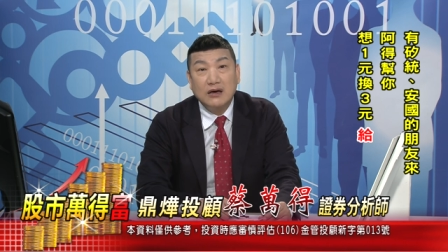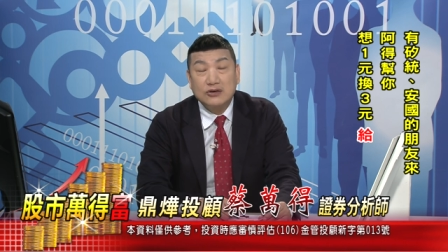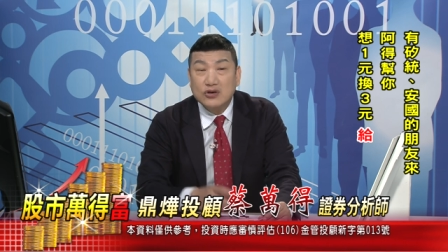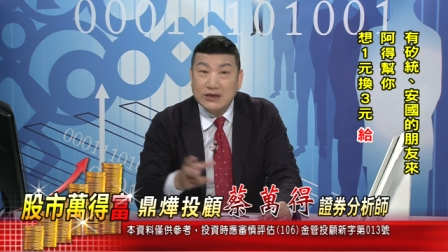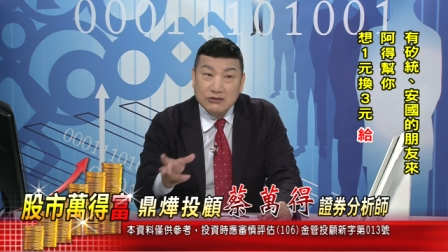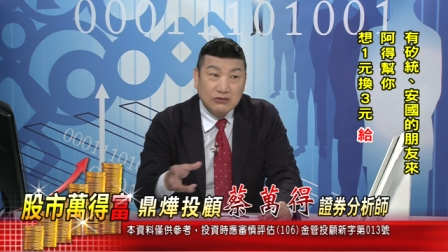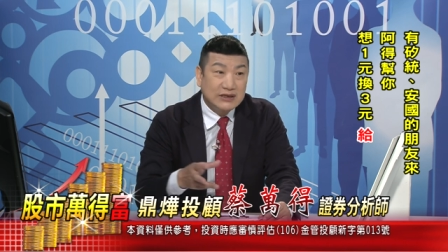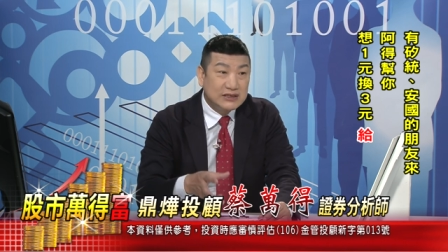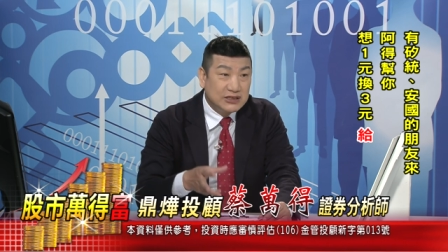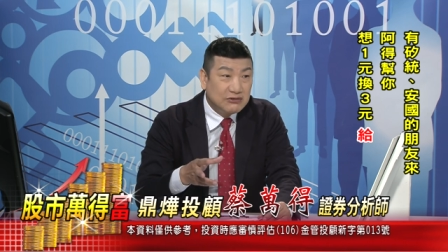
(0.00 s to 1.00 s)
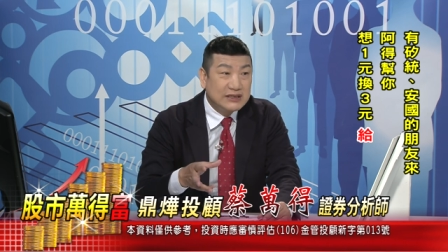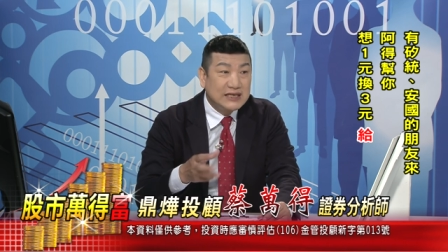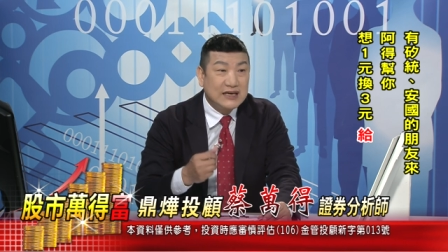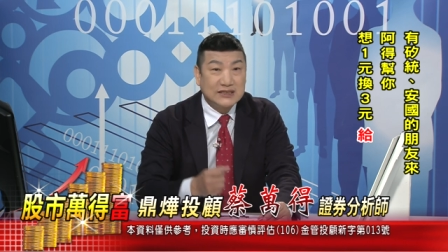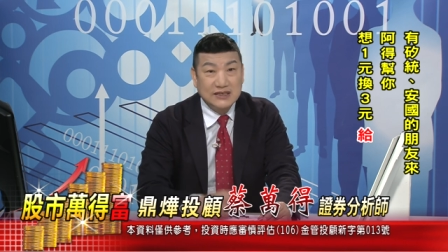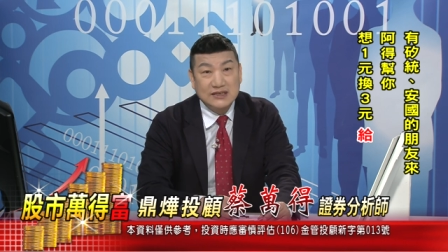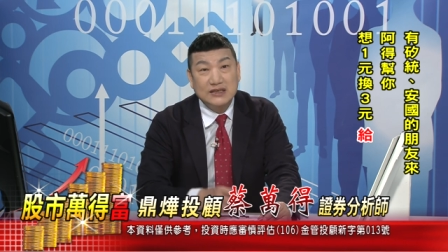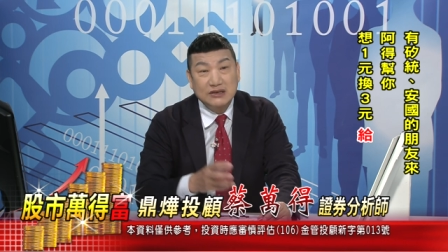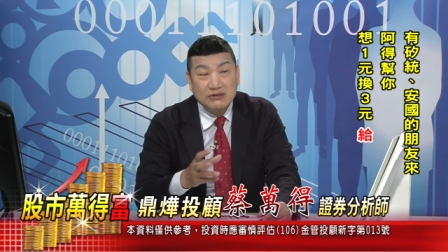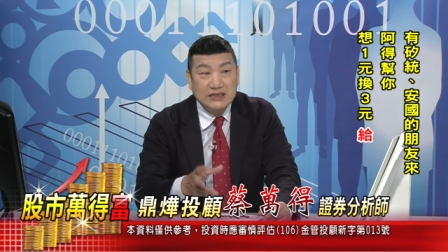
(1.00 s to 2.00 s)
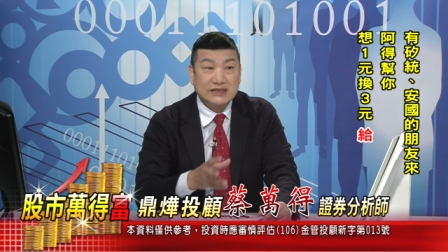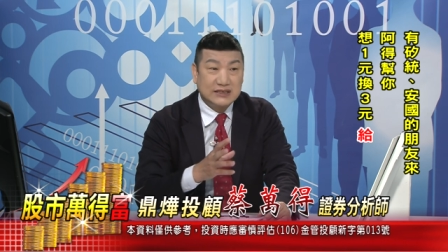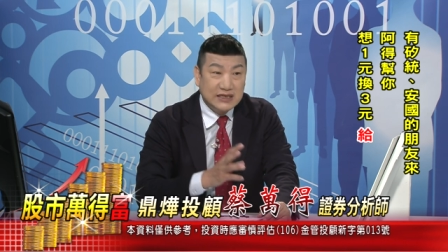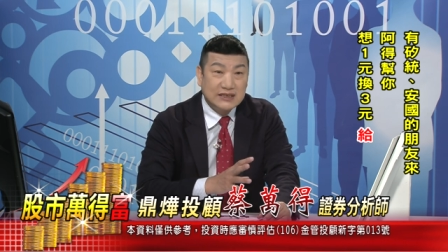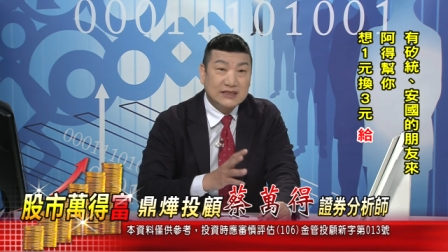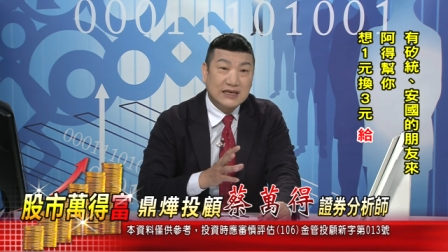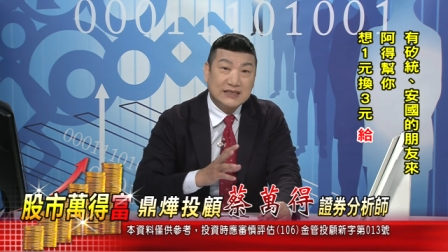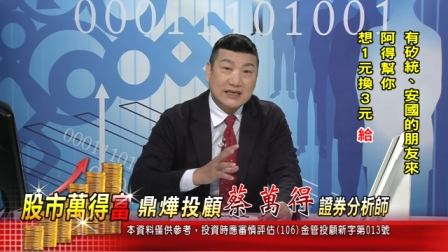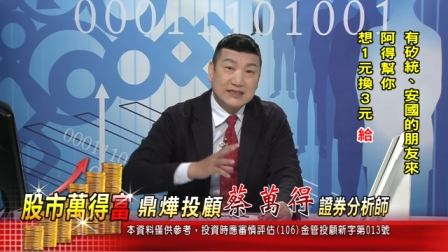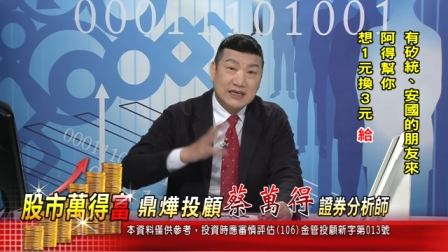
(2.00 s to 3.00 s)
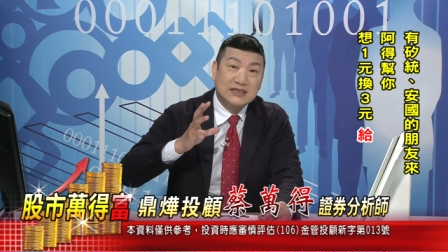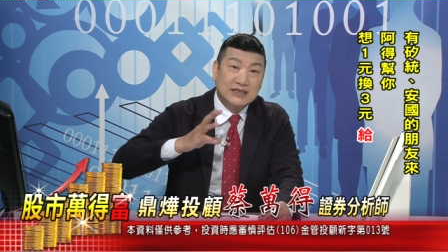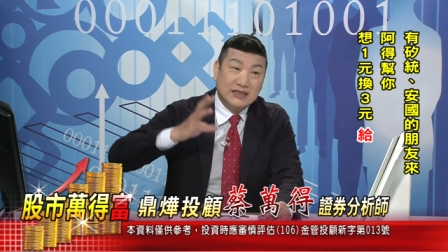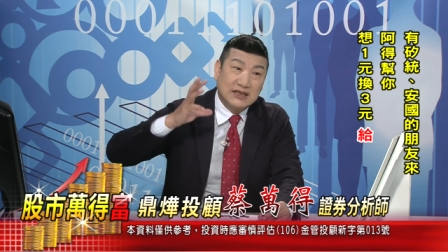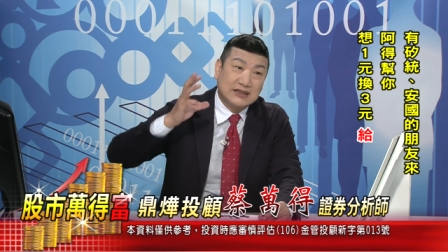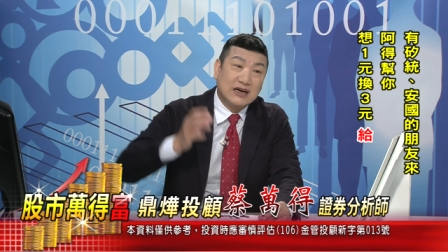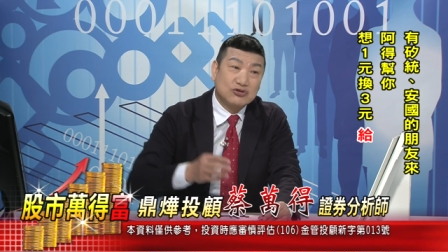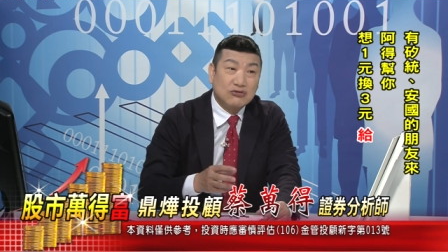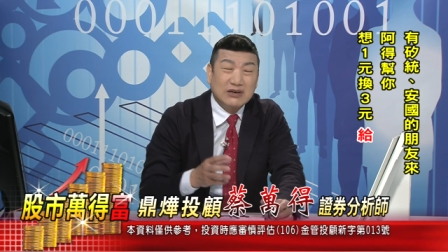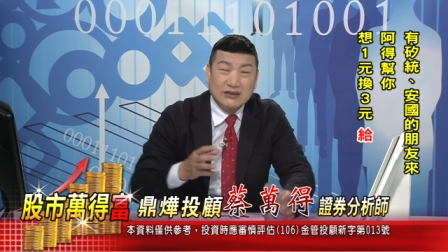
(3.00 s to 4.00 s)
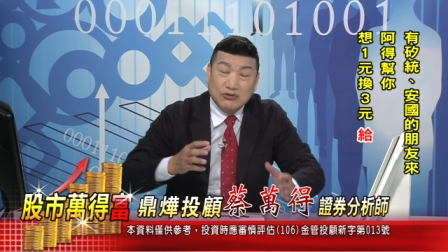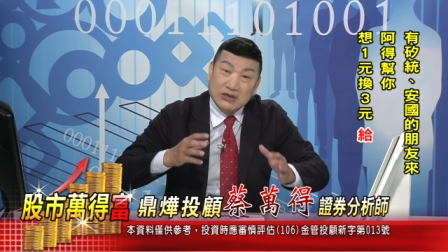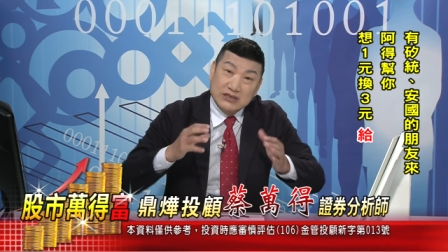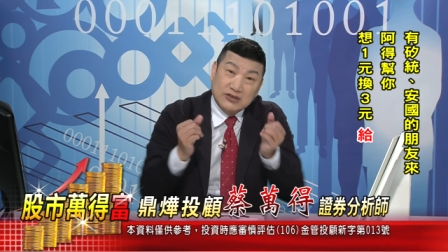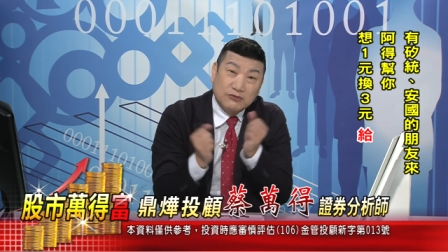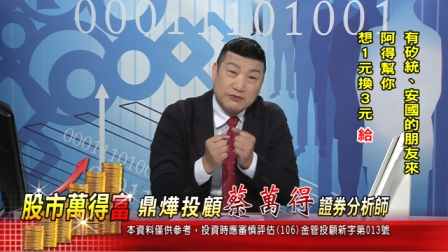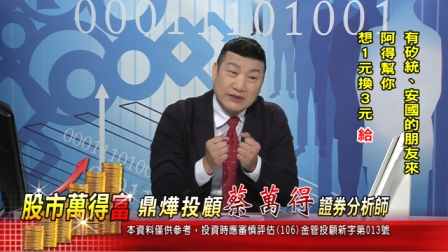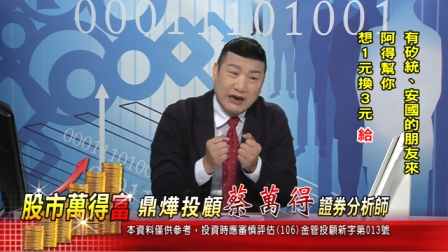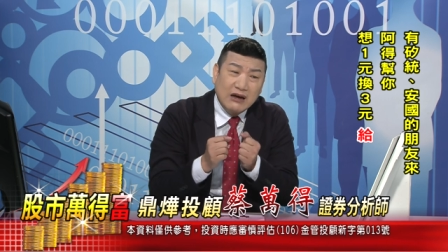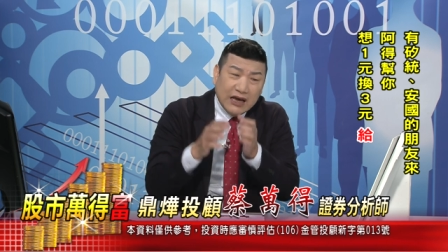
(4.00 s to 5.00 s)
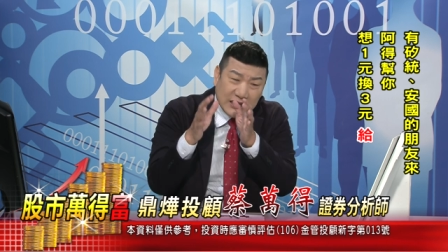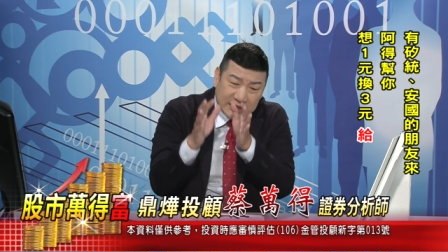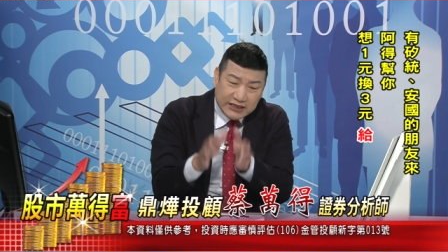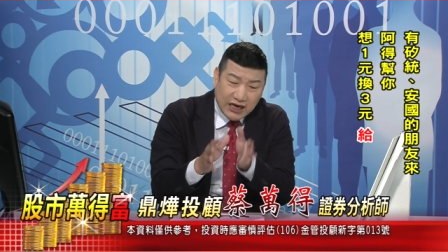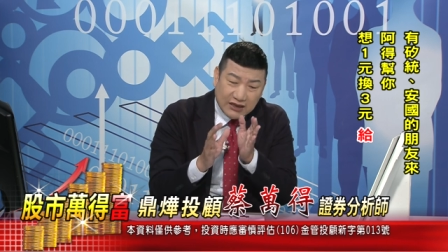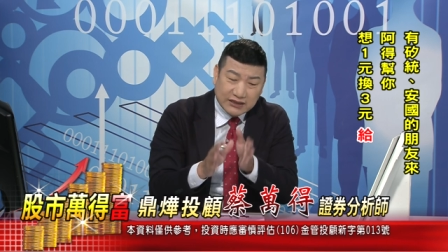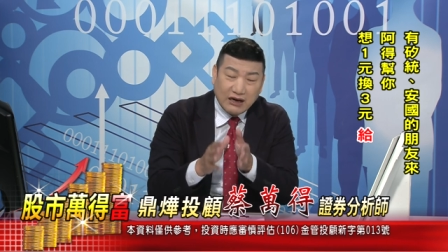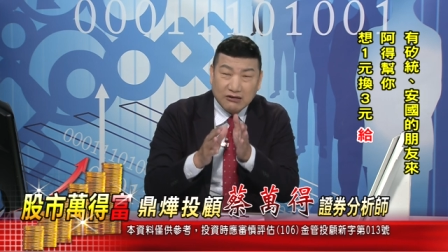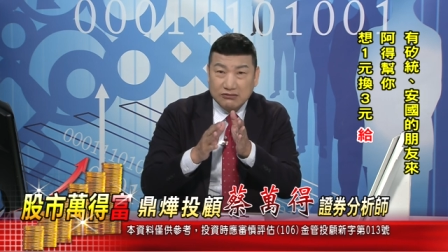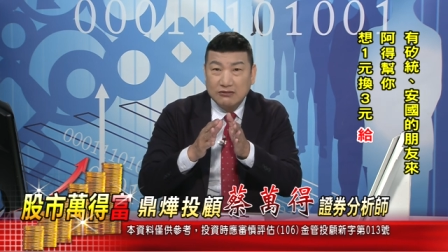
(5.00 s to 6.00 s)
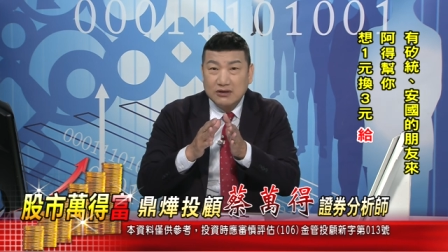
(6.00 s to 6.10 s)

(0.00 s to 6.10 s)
所以很多人喜欢降息，是因为现在在升息的当中，很多人受不了，降到